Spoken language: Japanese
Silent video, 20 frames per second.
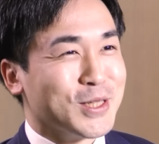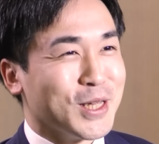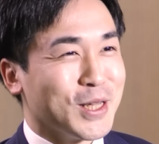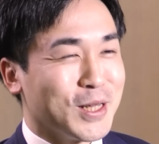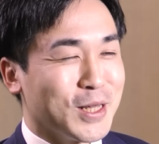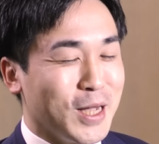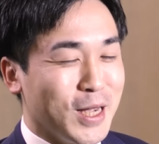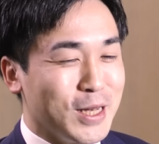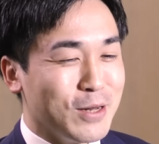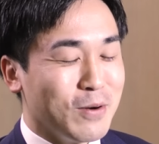絶
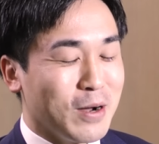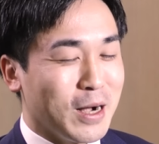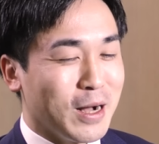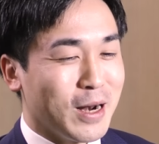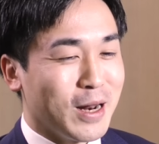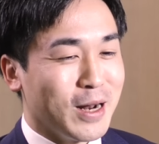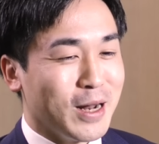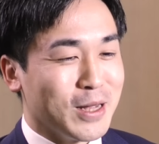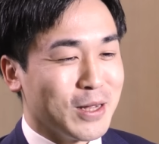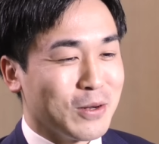対にわか
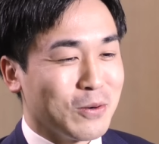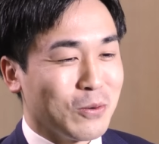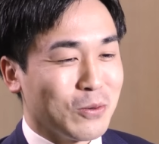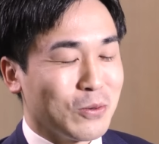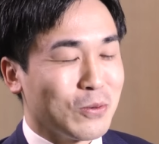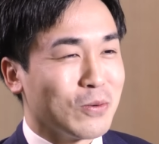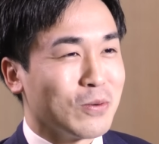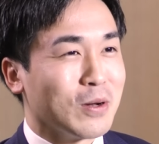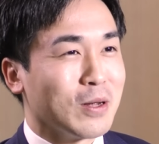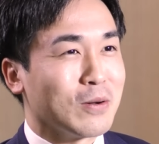らないこ
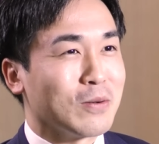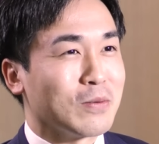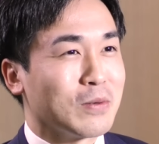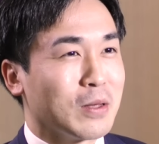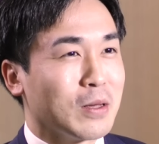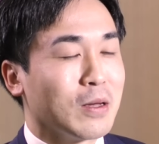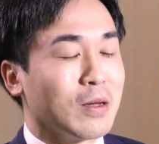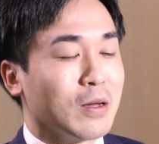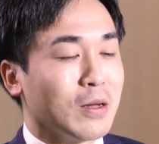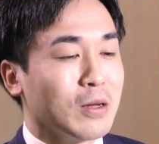となの
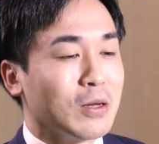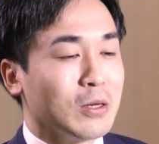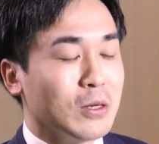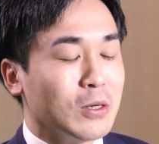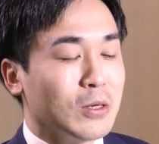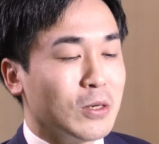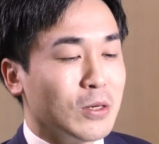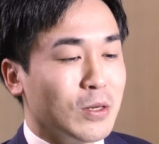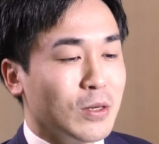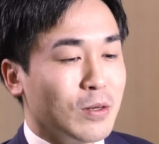で
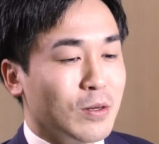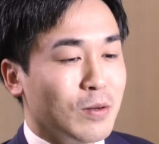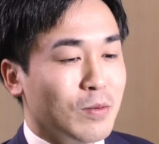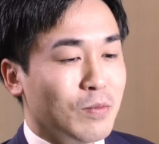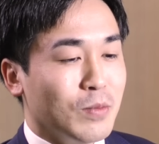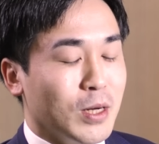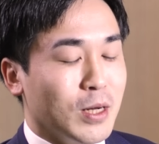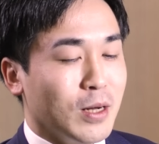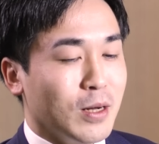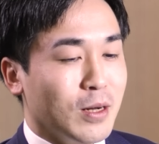
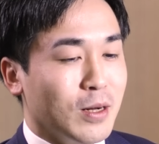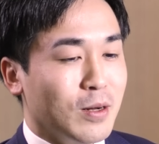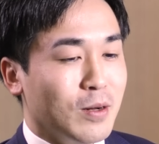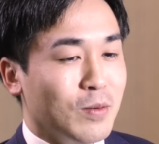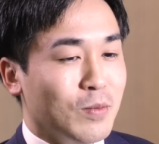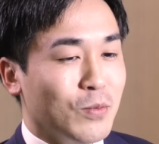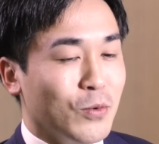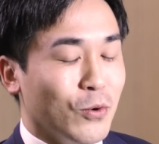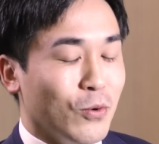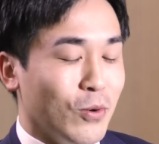ま
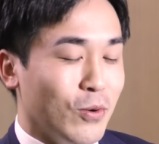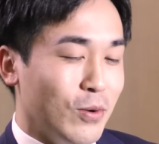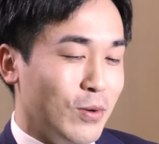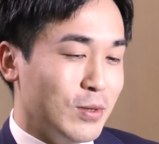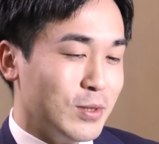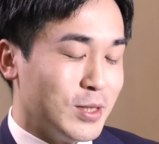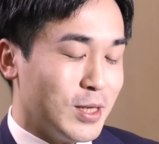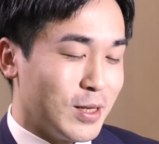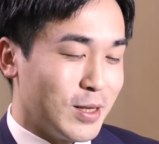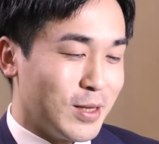あもう
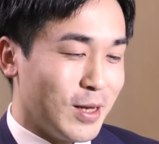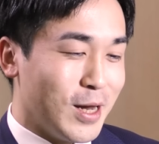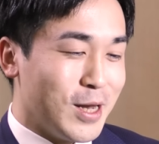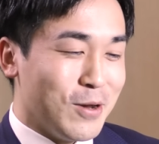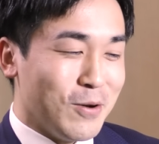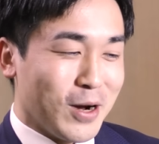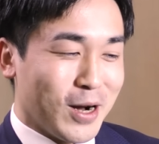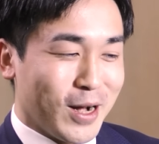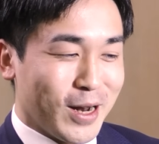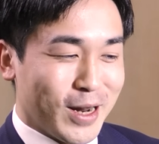絶対に
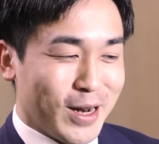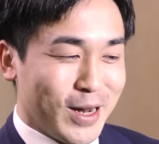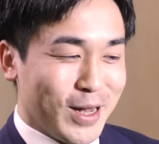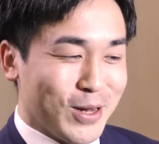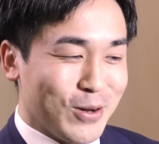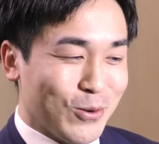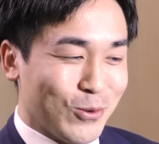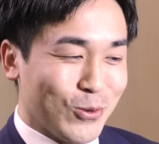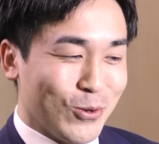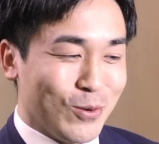わからない
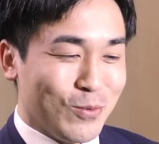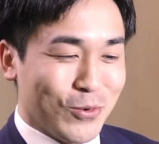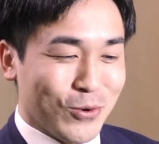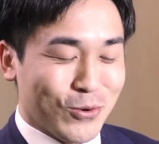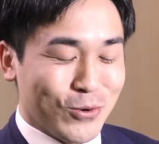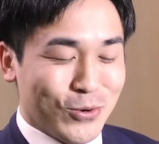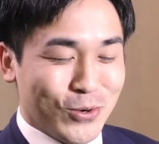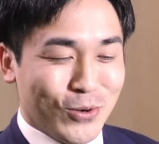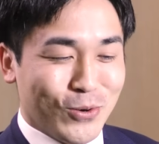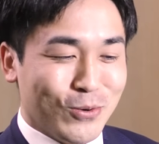ことを
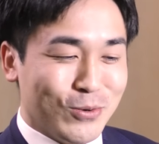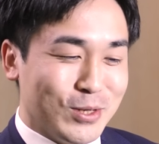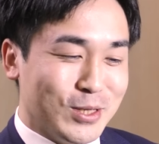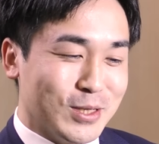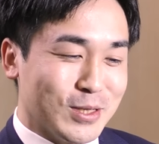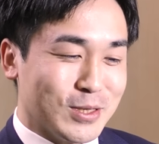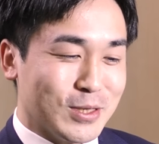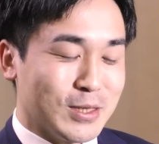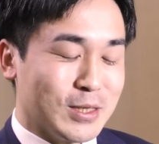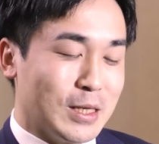目標に
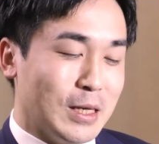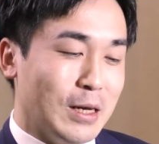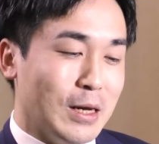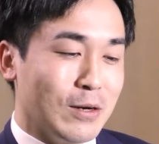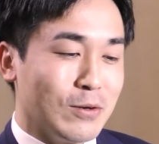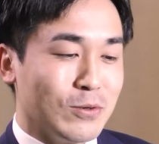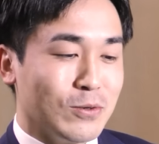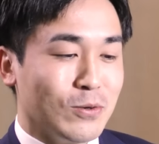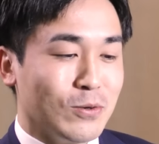してやる